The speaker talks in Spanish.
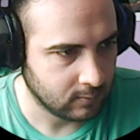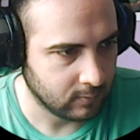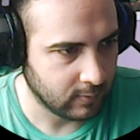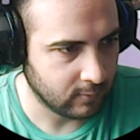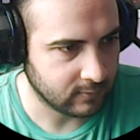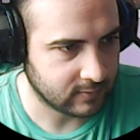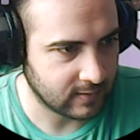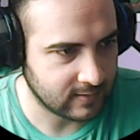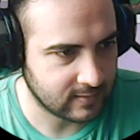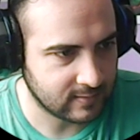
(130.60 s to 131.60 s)
Juego
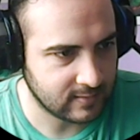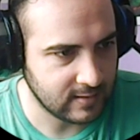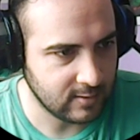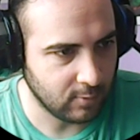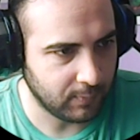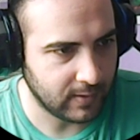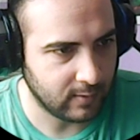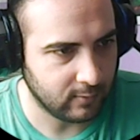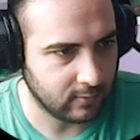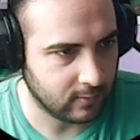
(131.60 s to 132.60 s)
sencillo,
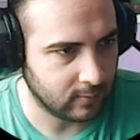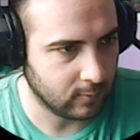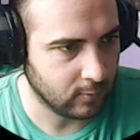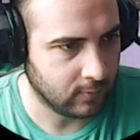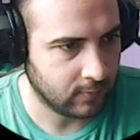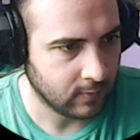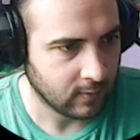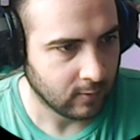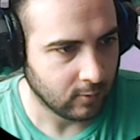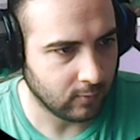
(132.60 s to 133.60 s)
pero... ¡Uf!
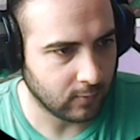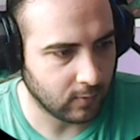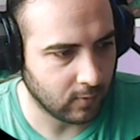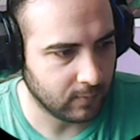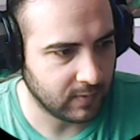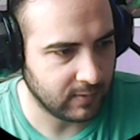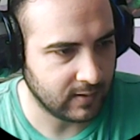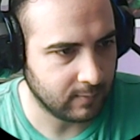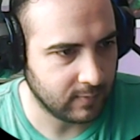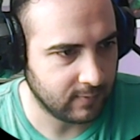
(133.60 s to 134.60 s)
oh, oh! ¡Mis
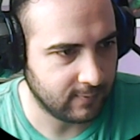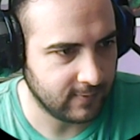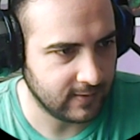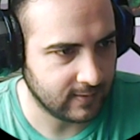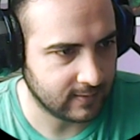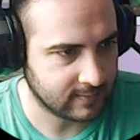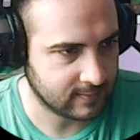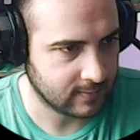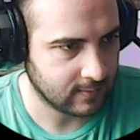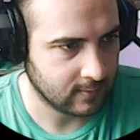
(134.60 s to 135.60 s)
vidas, mis
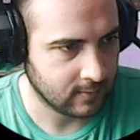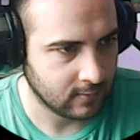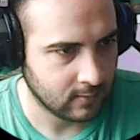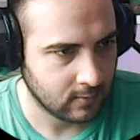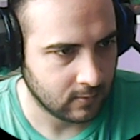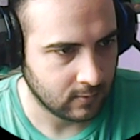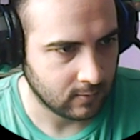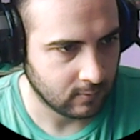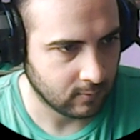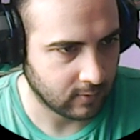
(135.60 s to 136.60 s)
vidas!
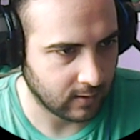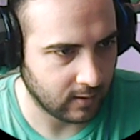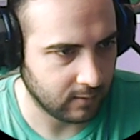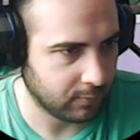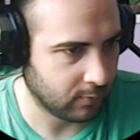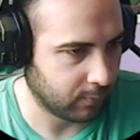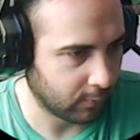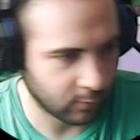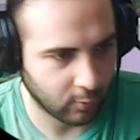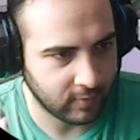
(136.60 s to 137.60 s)
Ok, por,
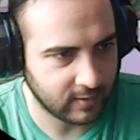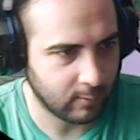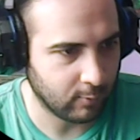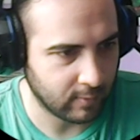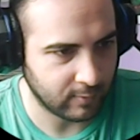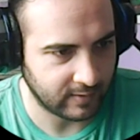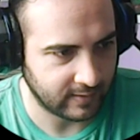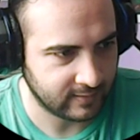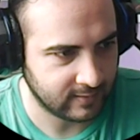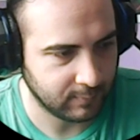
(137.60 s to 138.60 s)
por, lógica voy a abrir
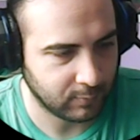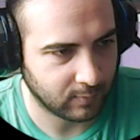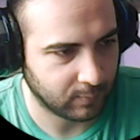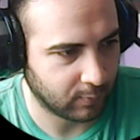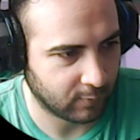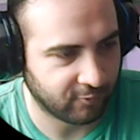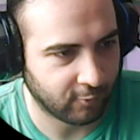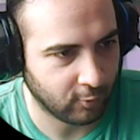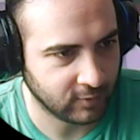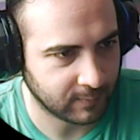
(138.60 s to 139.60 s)
este, por, por
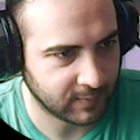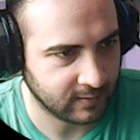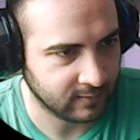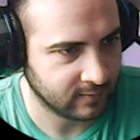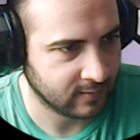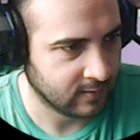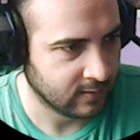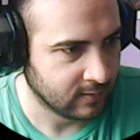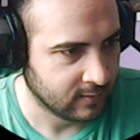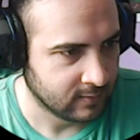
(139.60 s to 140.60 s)
flojo también.
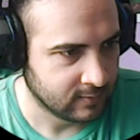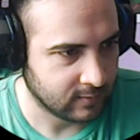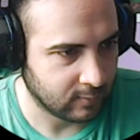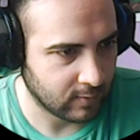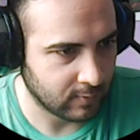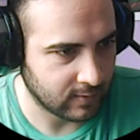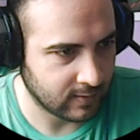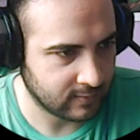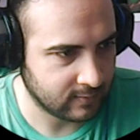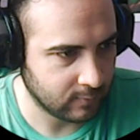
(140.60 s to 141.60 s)
Así que voy a abrir
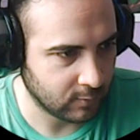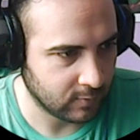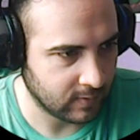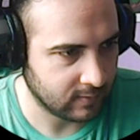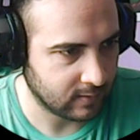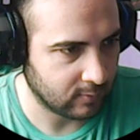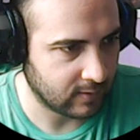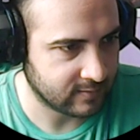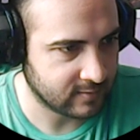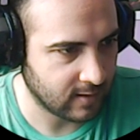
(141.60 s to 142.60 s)
este, muy bien. Tengo
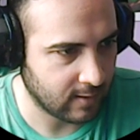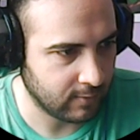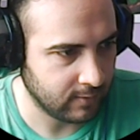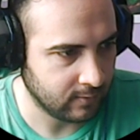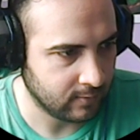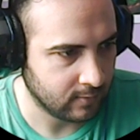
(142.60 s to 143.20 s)
la llave.